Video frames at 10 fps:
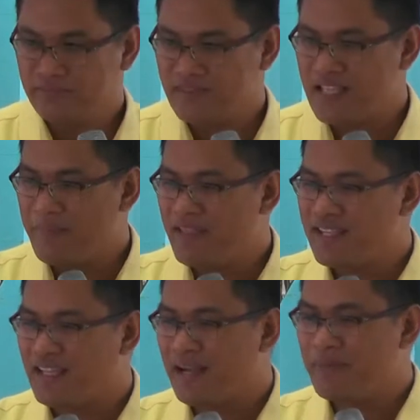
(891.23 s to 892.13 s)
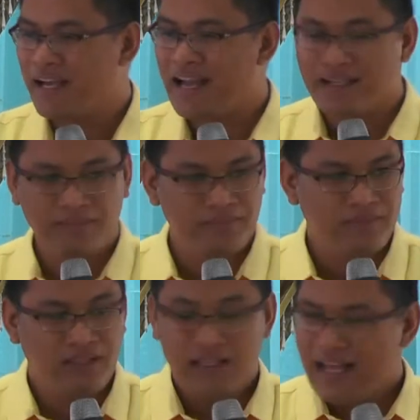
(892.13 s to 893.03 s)
Sabi niya sa kanyang mga anak,
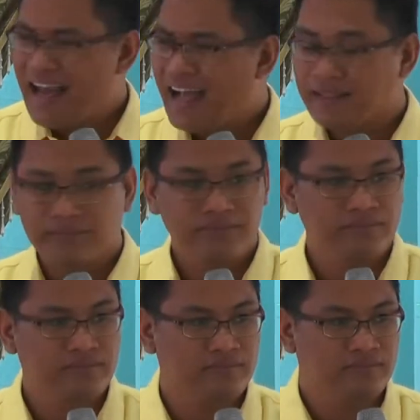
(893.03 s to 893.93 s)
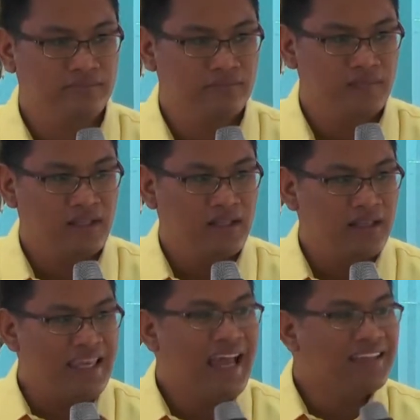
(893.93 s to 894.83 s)
Anak,
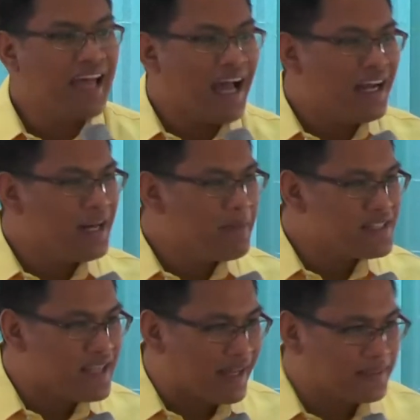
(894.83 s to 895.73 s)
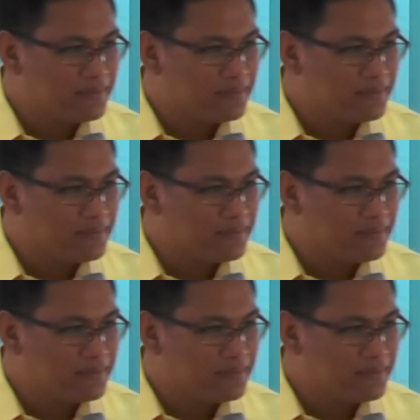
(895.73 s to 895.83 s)
ihanda ang lamesa.